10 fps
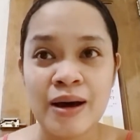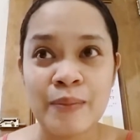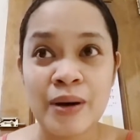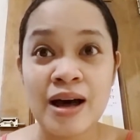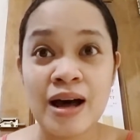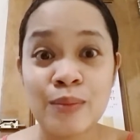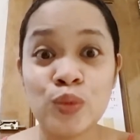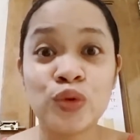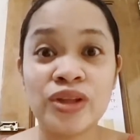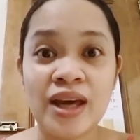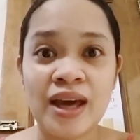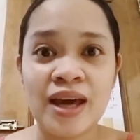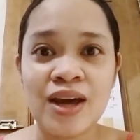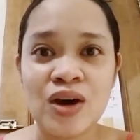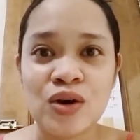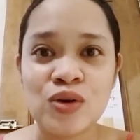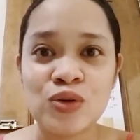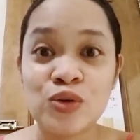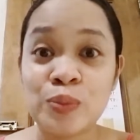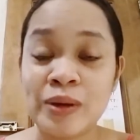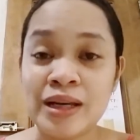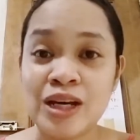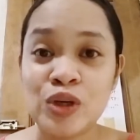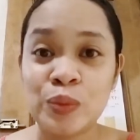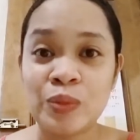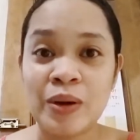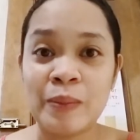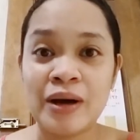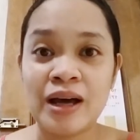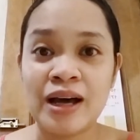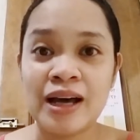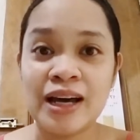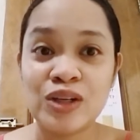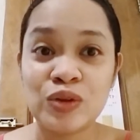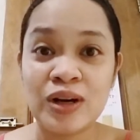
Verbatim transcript: makakabuti yung pag-iinom ng mga ganong